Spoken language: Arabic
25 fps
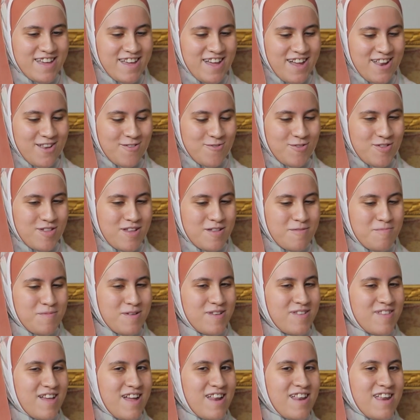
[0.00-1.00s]
يعني استاذ
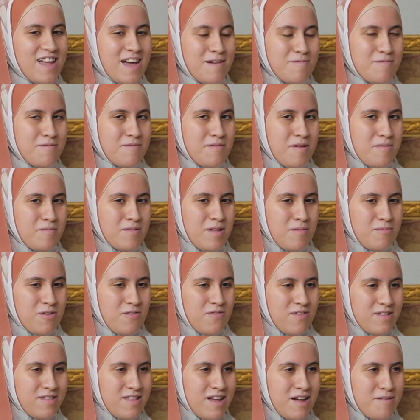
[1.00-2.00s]
بيسالني حبيبي محمد عبد
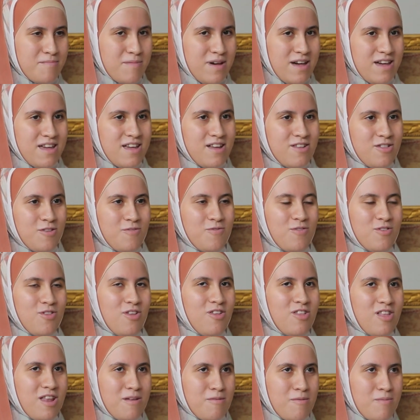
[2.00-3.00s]
الفتاح معايا طب
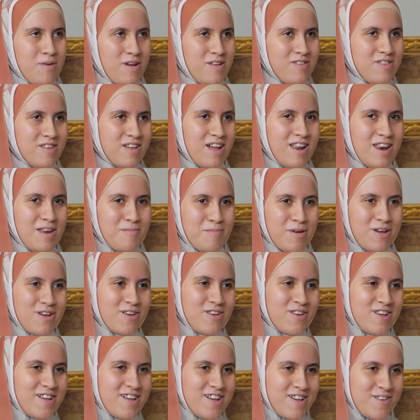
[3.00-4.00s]
فضيله الامام عايز
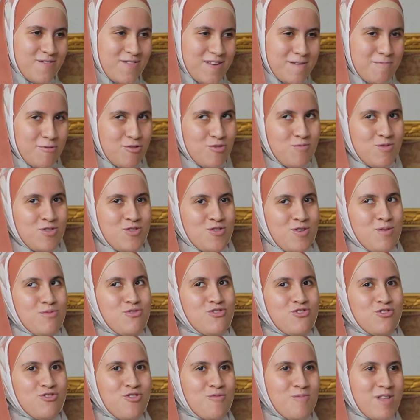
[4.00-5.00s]
يكلمك فانا برضو ما
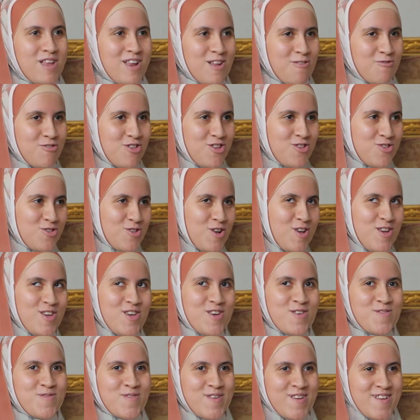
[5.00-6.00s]
استوعبتش الجمله انا كنت لسه
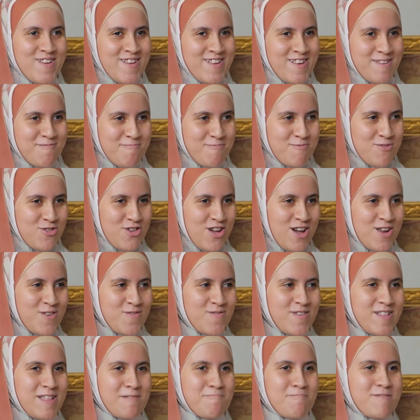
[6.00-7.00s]
صاحيه فانا مش
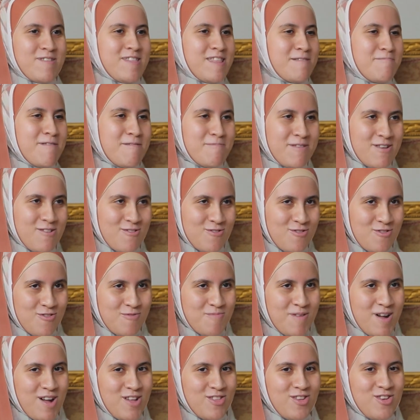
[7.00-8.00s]
عارفه بس تمام انا قلت
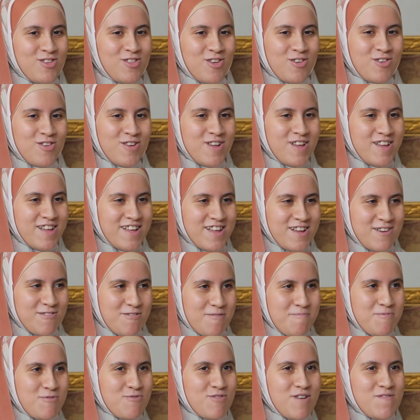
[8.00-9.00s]
له مع حضرتك
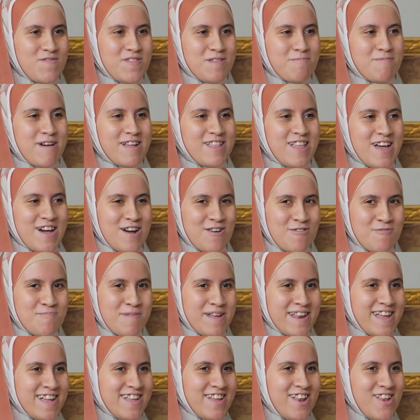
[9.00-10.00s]
وقمت وقفت بقى
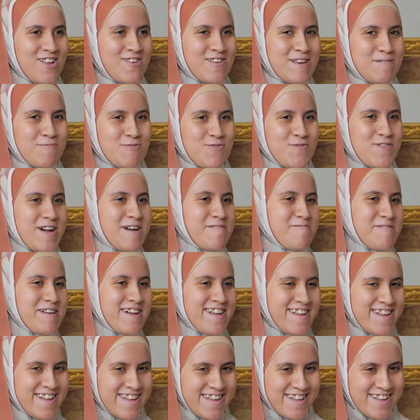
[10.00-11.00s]
تاهبا يعني اللي هو انا مش فاهمه
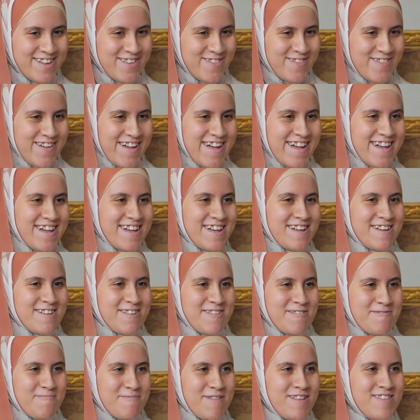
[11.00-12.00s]

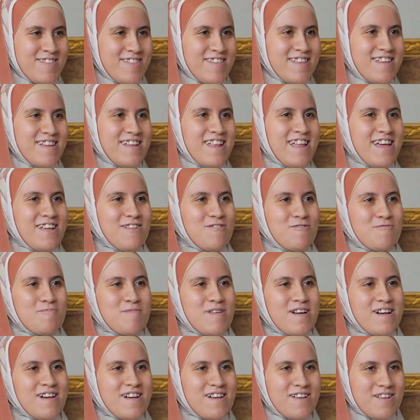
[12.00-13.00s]
آه، فبس لقيته
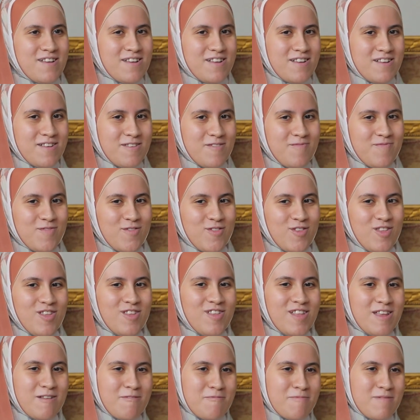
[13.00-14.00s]
بقى
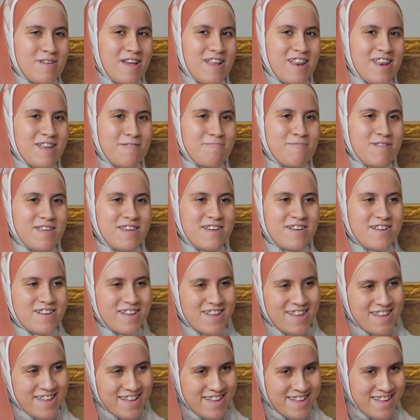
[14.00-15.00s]
فضيله الامام مكلمني
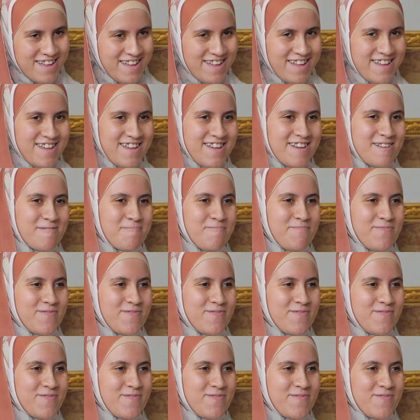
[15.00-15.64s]
يعني